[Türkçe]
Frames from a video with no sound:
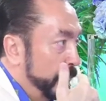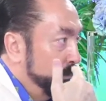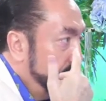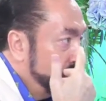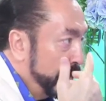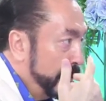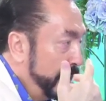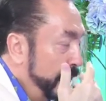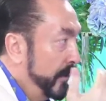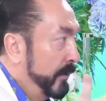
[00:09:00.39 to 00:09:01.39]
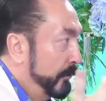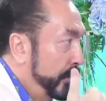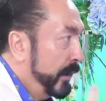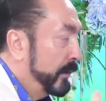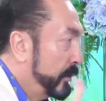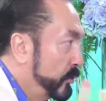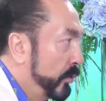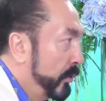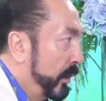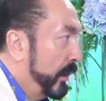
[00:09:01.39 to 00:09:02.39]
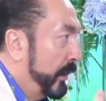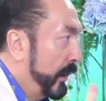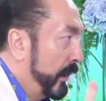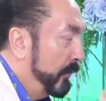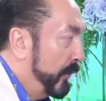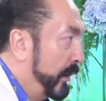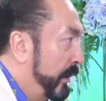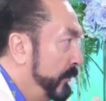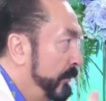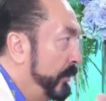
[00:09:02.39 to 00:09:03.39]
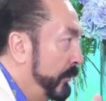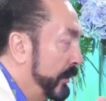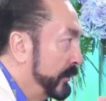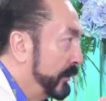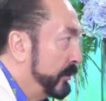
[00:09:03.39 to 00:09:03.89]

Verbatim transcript: bir şeyi bir anda çok avami bir mantıkla